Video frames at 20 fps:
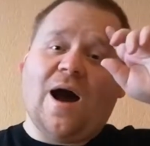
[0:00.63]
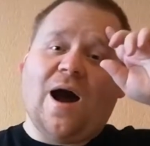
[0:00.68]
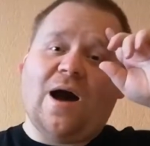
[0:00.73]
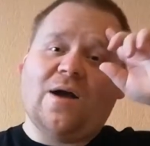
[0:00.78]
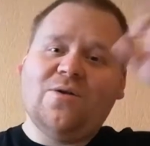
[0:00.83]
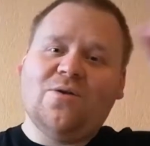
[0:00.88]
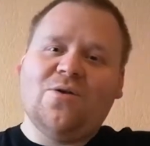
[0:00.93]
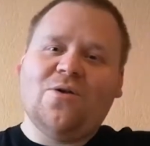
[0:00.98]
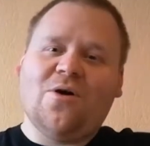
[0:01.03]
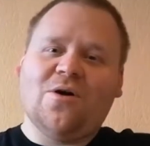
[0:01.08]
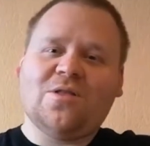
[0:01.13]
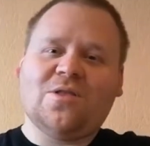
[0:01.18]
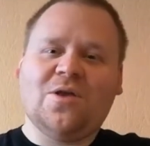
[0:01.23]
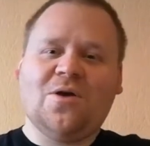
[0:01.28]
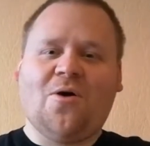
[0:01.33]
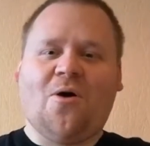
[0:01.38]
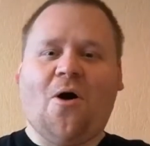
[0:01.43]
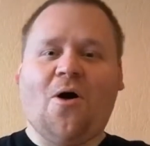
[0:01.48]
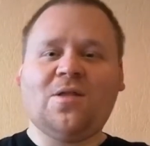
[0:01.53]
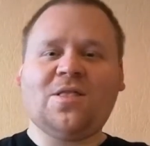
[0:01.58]
Hallo
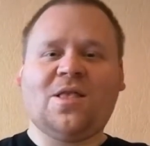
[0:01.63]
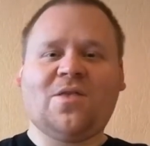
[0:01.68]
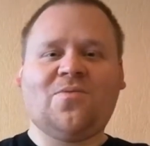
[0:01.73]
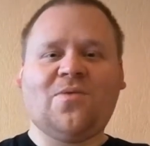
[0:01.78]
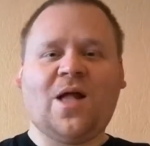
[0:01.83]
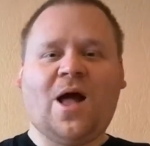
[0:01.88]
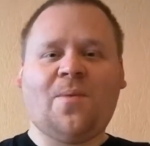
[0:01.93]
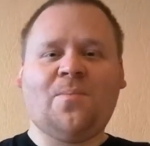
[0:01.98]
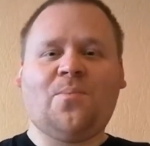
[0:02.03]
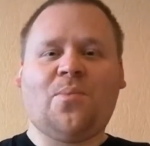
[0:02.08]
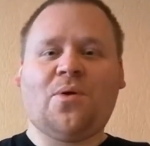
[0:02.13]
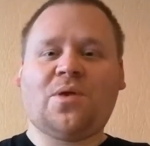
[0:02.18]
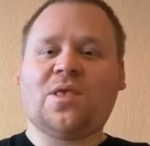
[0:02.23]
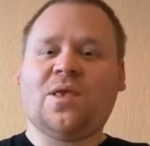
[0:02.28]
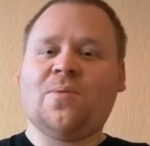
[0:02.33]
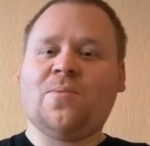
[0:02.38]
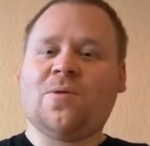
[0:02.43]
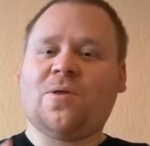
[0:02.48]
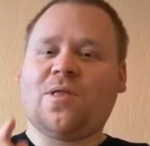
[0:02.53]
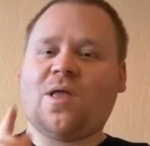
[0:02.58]
Leute, heute ist wieder
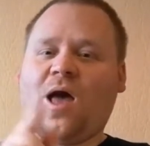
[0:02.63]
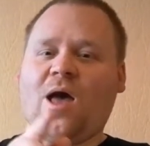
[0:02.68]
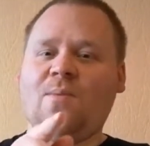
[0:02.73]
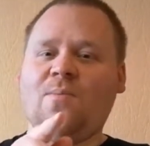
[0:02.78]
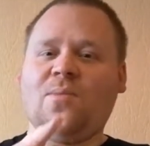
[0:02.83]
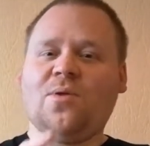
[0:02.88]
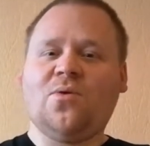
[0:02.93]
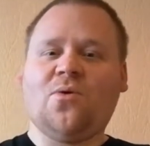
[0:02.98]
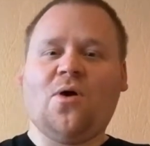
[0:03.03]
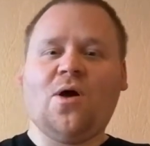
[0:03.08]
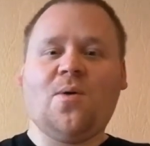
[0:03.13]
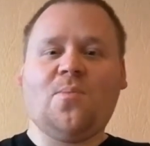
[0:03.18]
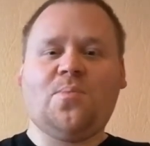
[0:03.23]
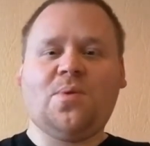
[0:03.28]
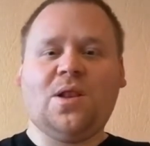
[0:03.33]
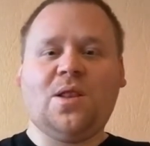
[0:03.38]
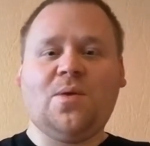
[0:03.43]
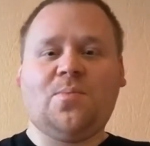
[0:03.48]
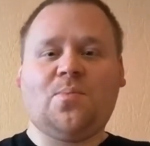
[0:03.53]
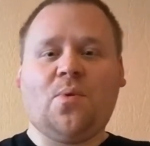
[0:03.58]
Unboxing-Time mit euer
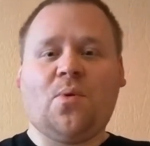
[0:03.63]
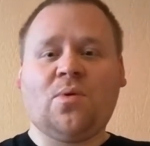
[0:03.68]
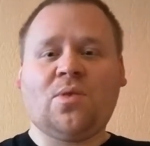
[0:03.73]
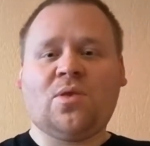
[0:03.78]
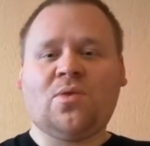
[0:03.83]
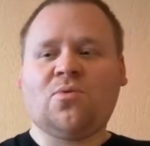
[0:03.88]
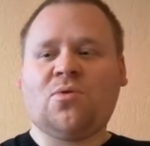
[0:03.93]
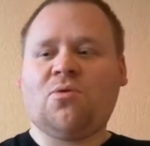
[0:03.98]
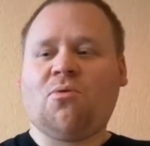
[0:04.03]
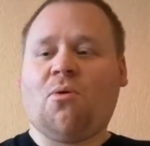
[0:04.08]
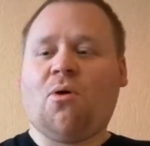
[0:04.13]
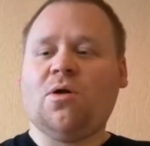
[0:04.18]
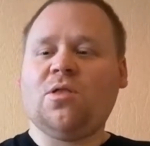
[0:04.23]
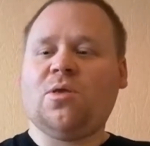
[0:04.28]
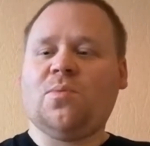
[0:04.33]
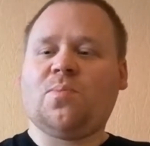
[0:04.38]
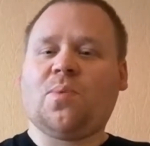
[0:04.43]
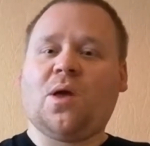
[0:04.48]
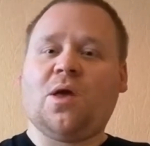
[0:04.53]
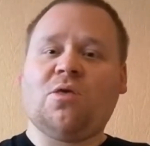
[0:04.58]
Pili Bones und
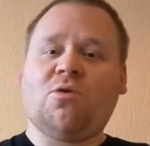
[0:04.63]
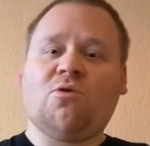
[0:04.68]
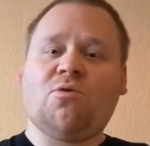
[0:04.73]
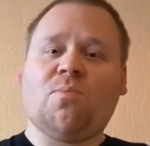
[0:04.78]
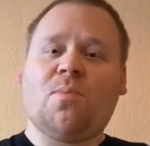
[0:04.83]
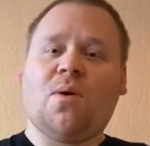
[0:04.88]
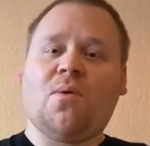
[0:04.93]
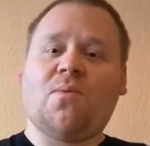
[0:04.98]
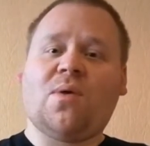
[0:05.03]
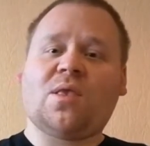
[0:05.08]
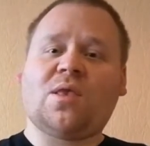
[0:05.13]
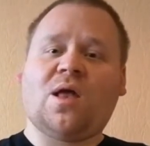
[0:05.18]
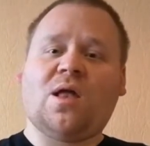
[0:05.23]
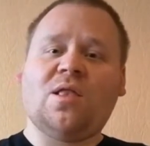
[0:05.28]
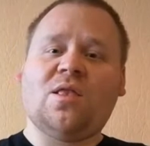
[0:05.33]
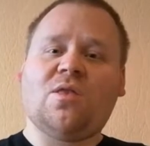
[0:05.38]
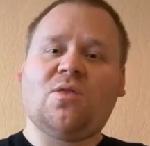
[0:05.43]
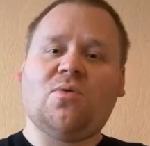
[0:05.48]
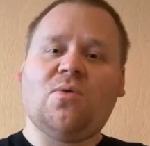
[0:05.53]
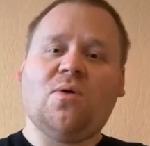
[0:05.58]
heute bringe ich euch mal was
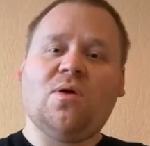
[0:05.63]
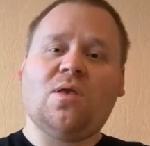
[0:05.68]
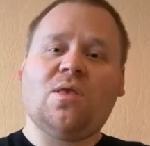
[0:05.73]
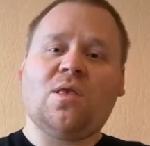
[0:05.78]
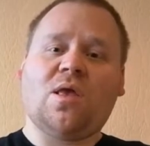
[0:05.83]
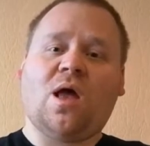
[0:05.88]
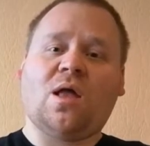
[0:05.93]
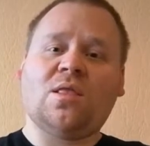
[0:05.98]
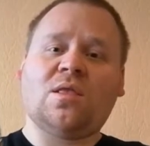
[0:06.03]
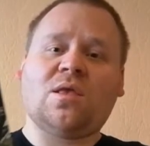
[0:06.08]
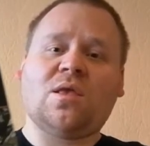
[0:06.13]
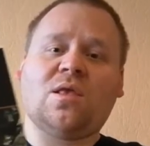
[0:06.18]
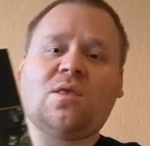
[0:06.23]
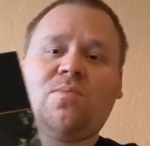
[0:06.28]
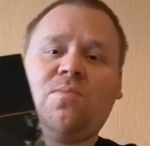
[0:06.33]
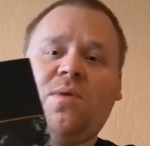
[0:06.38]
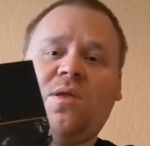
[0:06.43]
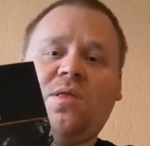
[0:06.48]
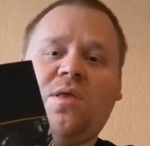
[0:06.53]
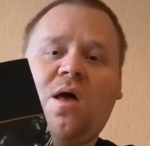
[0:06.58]
ganz Neues,
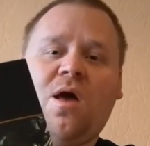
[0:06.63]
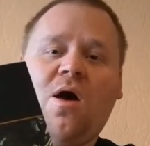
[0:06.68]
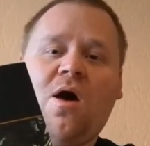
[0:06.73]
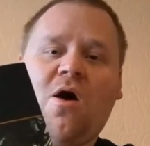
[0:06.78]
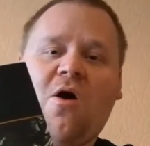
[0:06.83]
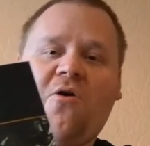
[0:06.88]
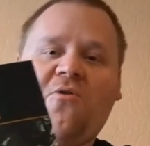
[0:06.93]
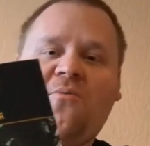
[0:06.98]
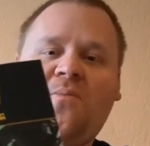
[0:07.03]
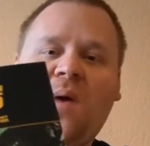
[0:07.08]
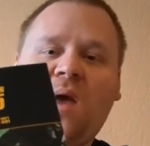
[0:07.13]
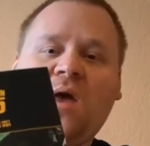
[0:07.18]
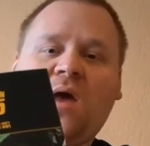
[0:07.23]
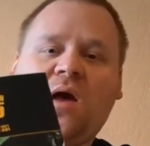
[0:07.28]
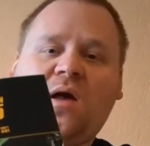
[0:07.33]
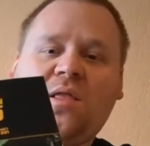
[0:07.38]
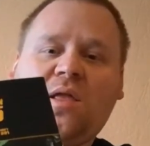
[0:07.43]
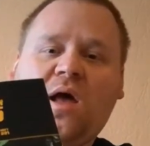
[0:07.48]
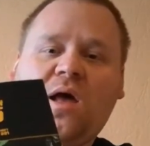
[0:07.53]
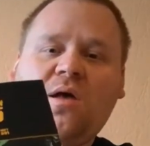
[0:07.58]
anderes mit auf meinen
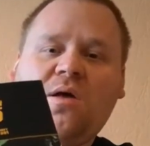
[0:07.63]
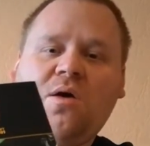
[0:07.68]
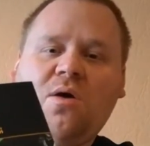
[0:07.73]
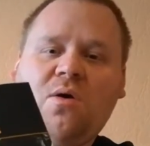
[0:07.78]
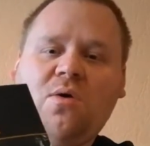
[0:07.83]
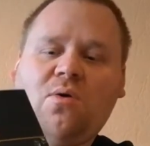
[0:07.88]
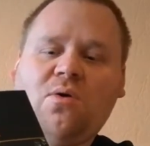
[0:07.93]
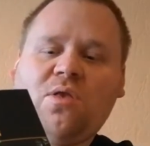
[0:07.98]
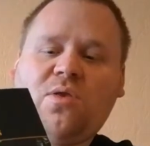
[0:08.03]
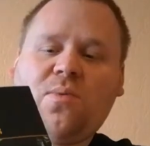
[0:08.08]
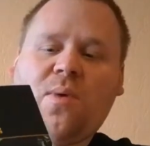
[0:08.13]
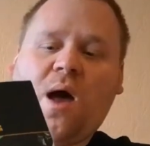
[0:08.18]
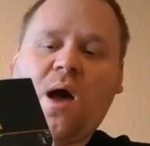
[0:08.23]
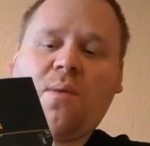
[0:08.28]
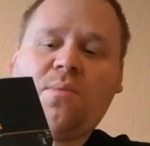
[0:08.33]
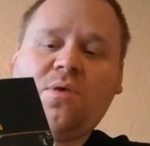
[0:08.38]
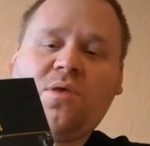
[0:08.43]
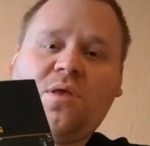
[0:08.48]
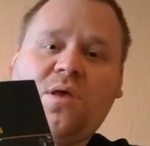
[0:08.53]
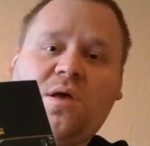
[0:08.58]
Kanal. Und zwar
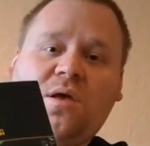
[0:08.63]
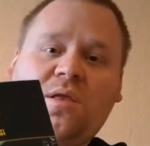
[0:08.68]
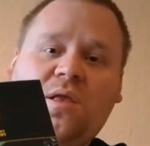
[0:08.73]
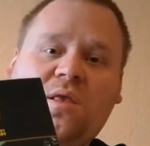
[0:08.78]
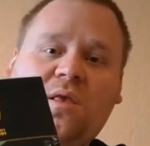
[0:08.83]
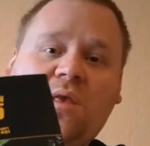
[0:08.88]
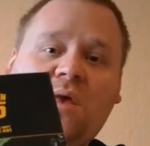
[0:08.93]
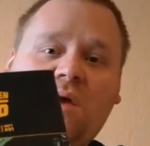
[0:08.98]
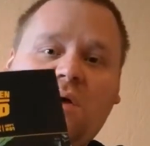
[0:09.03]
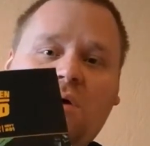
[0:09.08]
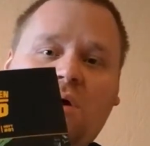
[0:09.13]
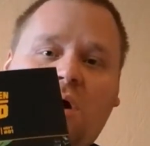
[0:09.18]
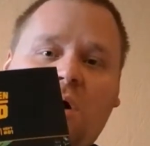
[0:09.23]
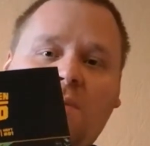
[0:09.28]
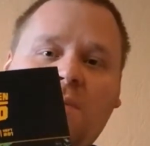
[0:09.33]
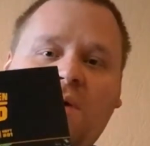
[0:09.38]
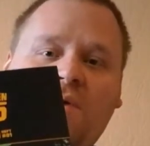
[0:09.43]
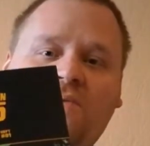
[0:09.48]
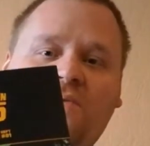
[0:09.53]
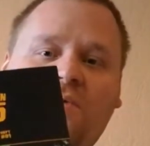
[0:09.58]
habe ich hier das
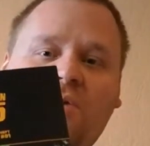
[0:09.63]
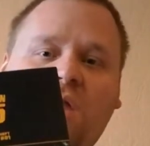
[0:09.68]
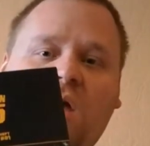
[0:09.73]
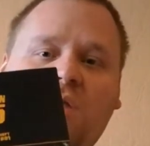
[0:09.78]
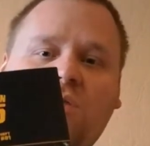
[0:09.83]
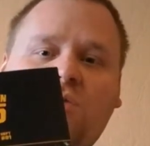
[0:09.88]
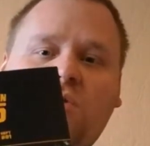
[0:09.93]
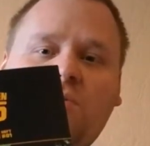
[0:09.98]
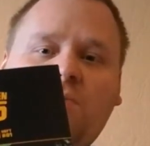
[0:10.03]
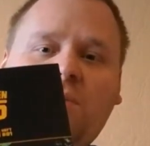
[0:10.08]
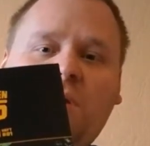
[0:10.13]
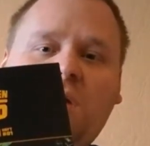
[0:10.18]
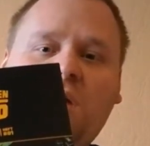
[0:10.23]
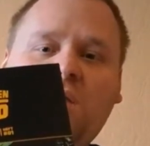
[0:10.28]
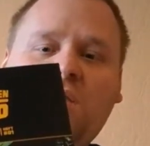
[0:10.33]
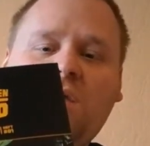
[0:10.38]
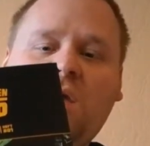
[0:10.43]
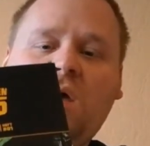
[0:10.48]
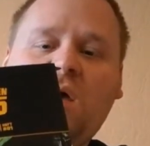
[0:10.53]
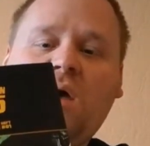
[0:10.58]
Comic von Adobe
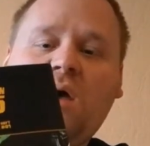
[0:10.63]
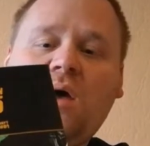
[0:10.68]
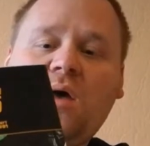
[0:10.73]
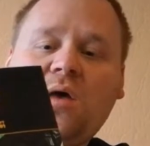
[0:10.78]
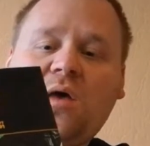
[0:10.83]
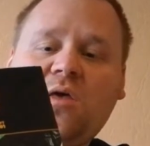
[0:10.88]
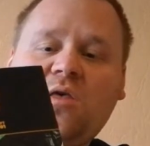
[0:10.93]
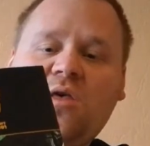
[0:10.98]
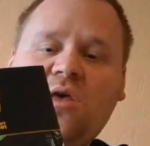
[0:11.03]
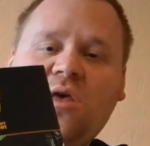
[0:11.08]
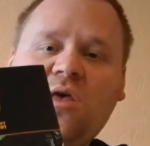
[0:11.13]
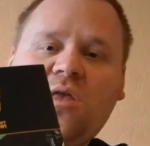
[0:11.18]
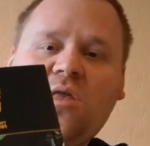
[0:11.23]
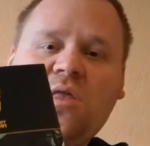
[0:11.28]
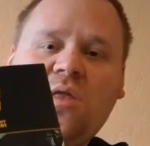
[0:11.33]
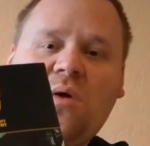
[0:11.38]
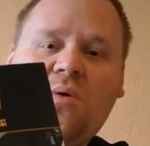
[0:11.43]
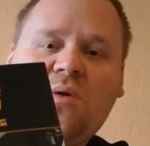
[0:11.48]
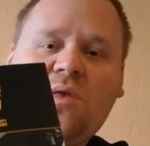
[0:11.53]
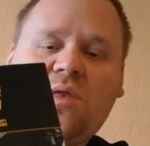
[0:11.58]
Kid,
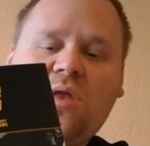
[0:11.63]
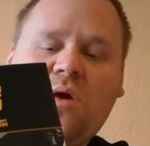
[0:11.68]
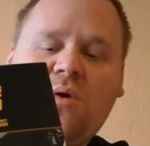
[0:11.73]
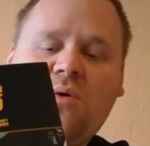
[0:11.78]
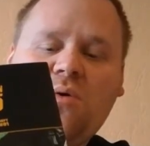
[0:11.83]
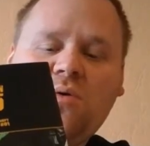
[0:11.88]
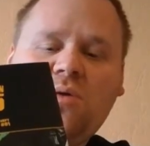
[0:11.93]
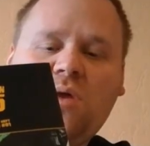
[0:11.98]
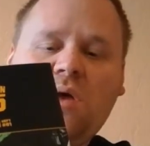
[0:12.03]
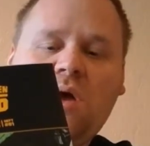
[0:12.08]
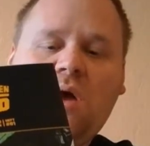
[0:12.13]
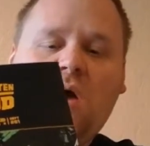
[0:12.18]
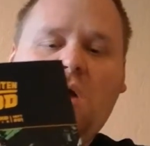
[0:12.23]
Geschichten aus der Hood